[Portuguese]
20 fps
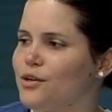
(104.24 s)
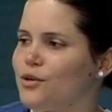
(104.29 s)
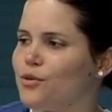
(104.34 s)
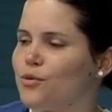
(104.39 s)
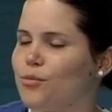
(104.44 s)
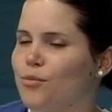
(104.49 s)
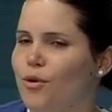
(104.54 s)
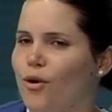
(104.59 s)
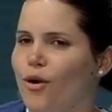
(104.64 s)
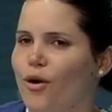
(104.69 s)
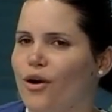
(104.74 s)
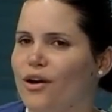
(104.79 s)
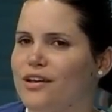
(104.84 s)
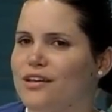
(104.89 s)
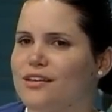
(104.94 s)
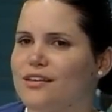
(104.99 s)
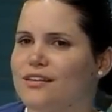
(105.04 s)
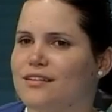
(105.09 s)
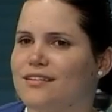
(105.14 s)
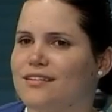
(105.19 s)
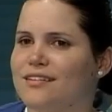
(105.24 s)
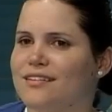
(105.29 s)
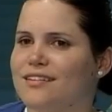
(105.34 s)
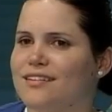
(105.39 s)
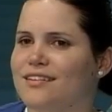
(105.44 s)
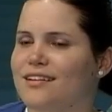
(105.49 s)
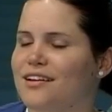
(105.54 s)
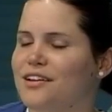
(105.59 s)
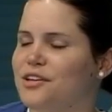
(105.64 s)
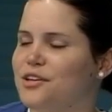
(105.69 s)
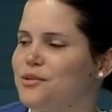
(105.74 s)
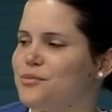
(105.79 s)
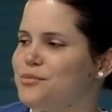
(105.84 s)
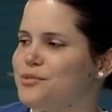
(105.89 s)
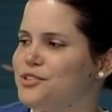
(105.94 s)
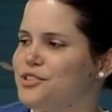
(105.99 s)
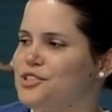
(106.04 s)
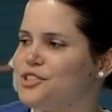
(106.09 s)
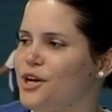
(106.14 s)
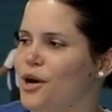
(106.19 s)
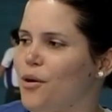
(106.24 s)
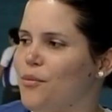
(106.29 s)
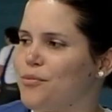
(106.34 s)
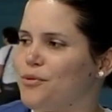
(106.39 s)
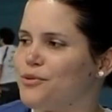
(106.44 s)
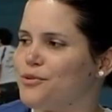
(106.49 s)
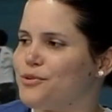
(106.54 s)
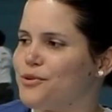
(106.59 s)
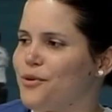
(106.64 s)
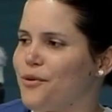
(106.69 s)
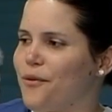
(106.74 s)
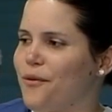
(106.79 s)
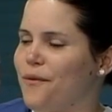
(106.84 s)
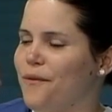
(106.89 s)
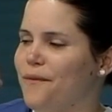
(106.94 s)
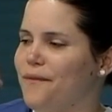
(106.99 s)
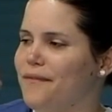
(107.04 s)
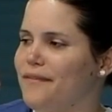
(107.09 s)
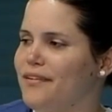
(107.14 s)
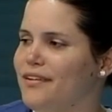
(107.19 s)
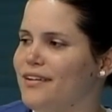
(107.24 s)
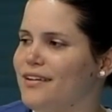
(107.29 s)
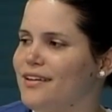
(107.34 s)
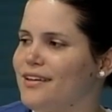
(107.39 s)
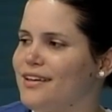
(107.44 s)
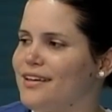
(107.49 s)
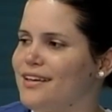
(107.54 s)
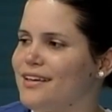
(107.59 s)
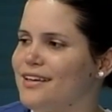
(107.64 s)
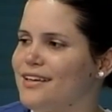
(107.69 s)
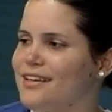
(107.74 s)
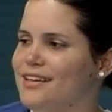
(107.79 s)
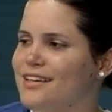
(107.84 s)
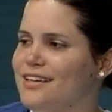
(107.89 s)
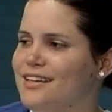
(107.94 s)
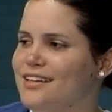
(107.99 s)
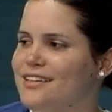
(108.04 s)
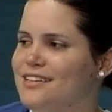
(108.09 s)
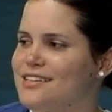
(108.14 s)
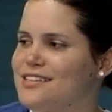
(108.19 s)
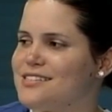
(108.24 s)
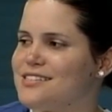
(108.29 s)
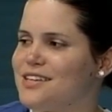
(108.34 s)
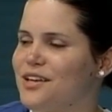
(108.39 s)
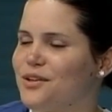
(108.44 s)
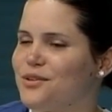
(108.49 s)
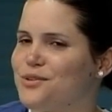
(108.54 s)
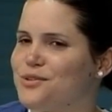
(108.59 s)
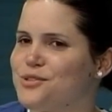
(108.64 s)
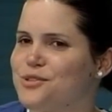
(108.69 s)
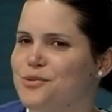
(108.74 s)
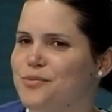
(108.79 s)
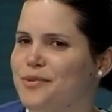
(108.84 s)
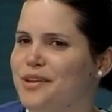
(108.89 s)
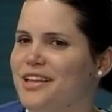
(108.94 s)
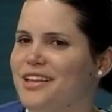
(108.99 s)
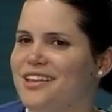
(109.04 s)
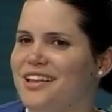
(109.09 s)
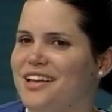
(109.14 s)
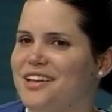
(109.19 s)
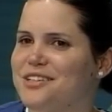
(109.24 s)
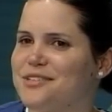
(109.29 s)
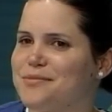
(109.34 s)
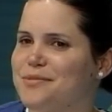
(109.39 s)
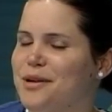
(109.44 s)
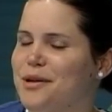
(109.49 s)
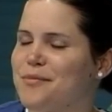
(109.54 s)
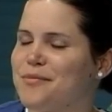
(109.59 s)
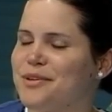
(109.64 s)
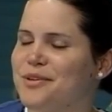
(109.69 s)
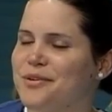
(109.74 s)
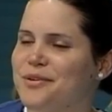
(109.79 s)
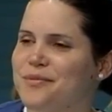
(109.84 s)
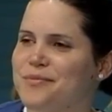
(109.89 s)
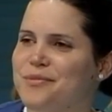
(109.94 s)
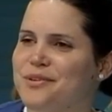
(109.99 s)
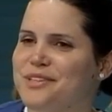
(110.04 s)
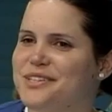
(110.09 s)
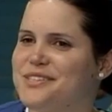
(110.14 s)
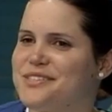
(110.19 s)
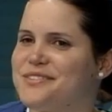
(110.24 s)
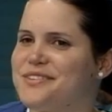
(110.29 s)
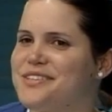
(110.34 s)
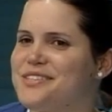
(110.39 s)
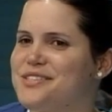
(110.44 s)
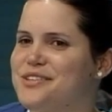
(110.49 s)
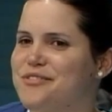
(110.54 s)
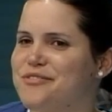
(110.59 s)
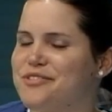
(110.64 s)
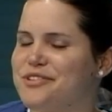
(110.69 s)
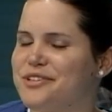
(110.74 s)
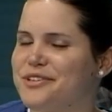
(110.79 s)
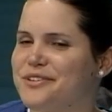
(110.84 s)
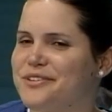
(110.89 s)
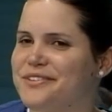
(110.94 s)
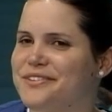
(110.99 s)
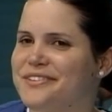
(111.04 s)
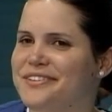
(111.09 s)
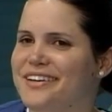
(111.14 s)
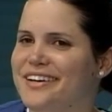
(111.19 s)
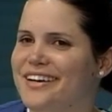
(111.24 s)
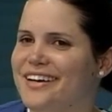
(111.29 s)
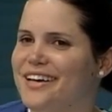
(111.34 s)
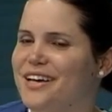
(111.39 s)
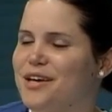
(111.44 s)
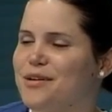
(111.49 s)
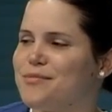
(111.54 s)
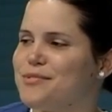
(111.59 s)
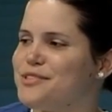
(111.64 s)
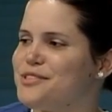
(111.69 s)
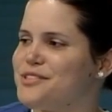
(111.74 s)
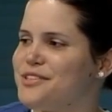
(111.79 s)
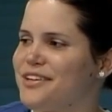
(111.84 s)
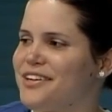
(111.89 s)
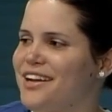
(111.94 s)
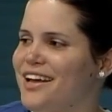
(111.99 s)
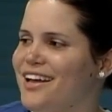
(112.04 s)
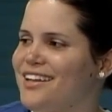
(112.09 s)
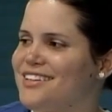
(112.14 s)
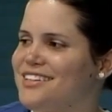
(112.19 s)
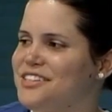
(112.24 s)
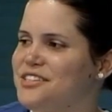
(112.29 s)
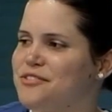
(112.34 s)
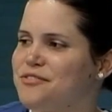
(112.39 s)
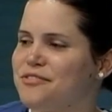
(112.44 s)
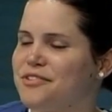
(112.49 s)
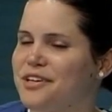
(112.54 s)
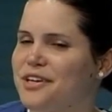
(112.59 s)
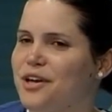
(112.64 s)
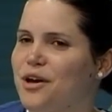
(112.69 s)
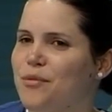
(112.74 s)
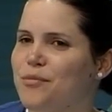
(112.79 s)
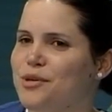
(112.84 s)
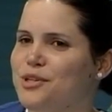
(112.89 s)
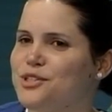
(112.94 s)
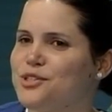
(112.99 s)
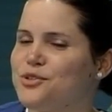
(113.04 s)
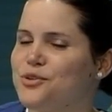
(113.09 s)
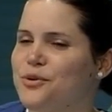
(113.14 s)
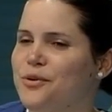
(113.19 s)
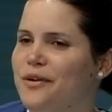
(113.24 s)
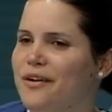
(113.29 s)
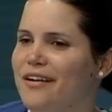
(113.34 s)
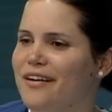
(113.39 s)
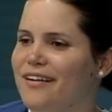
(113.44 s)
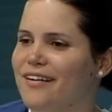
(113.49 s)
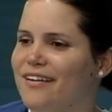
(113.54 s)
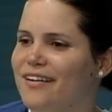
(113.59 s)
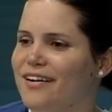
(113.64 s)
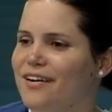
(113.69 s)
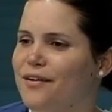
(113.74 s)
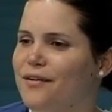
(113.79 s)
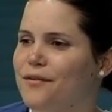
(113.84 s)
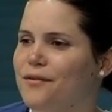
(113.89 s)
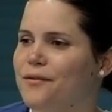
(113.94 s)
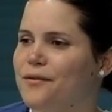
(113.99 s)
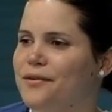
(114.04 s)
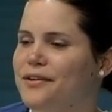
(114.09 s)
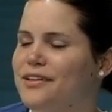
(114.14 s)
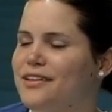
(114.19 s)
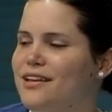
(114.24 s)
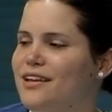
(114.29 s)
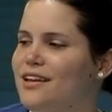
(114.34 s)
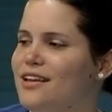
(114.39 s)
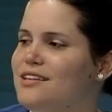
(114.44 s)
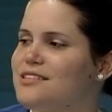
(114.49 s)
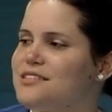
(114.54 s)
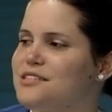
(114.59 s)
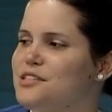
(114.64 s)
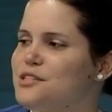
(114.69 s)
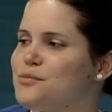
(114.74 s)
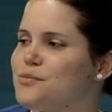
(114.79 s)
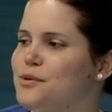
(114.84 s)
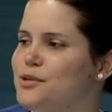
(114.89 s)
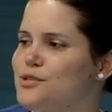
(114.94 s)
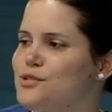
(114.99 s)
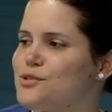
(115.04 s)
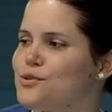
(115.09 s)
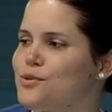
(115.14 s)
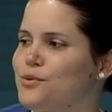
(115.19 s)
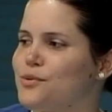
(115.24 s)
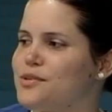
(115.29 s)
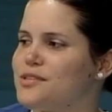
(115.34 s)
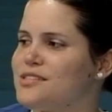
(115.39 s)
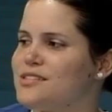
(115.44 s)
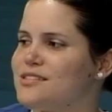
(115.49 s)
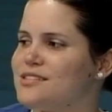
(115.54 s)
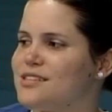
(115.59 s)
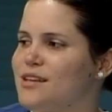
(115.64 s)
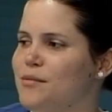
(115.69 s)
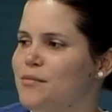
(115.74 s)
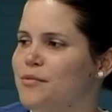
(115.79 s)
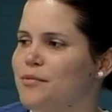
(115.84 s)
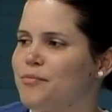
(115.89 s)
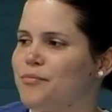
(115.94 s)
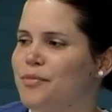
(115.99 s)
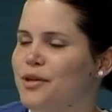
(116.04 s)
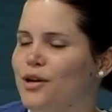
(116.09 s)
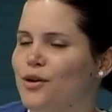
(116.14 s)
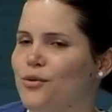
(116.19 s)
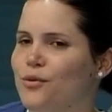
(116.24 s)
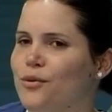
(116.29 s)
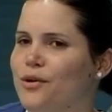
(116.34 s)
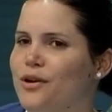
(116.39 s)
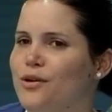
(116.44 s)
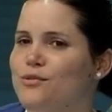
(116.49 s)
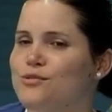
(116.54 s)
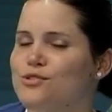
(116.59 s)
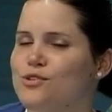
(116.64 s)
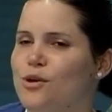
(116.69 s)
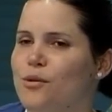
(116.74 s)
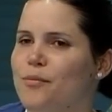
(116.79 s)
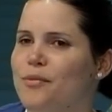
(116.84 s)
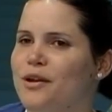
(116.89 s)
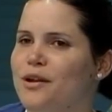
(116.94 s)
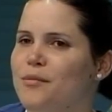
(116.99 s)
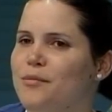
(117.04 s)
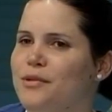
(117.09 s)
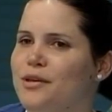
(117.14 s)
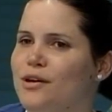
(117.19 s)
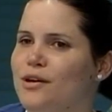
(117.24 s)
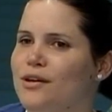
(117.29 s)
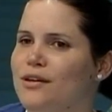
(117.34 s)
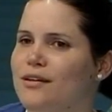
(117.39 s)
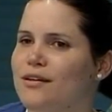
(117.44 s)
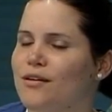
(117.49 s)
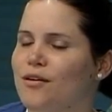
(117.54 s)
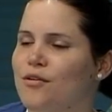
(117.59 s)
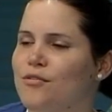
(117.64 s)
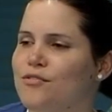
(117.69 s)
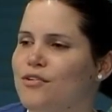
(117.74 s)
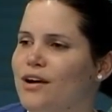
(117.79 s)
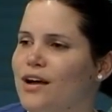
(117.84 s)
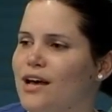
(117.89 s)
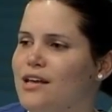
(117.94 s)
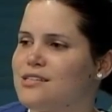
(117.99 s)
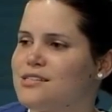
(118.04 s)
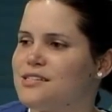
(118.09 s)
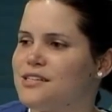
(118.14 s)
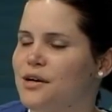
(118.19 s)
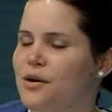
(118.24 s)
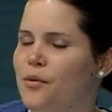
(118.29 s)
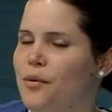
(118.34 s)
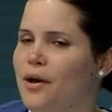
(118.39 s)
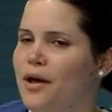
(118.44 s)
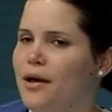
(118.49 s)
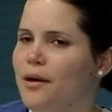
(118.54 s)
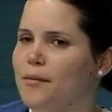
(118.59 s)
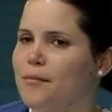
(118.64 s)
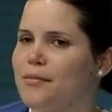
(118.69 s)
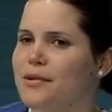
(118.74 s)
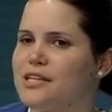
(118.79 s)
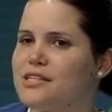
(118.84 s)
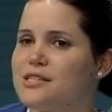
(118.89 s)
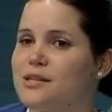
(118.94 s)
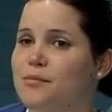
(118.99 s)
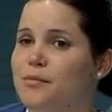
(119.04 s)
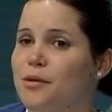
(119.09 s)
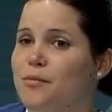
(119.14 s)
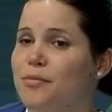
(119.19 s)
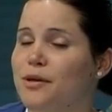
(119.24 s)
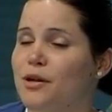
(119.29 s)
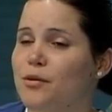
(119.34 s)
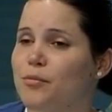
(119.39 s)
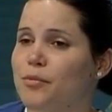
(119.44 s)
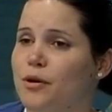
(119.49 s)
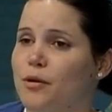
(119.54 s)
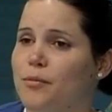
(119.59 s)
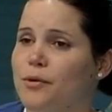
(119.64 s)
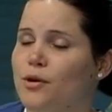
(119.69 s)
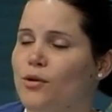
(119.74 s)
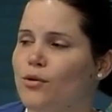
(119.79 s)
no blog daninomundial.com. E está sendo surpreendente para mim. Muitas vezes eu fico emocionada de ver realmente o, o interesse das pessoas, sabe, pelo não só pela minha convocação, mas também pela própria